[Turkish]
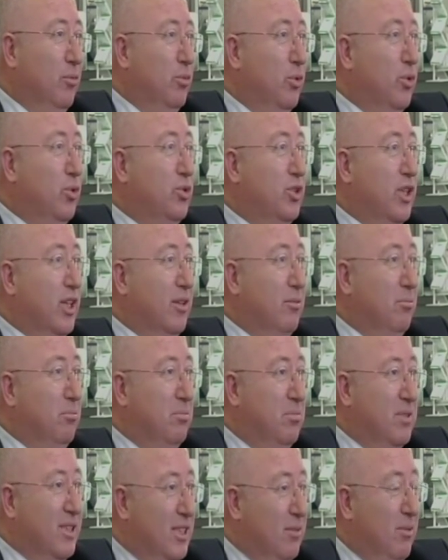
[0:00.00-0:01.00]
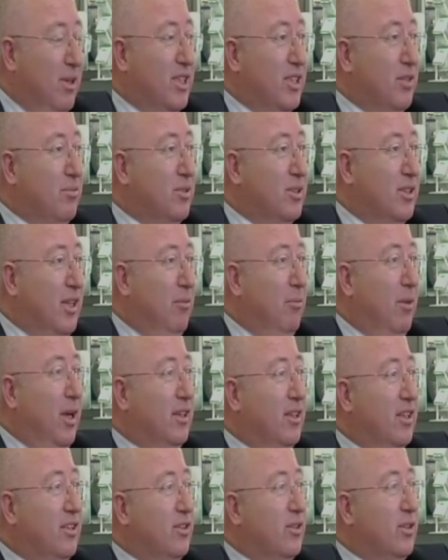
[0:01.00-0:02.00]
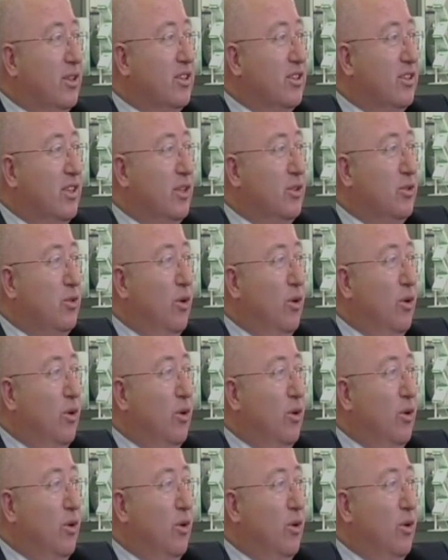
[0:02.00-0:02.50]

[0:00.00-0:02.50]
Büyükşehir'in bizim açımızdan Menteşe açısından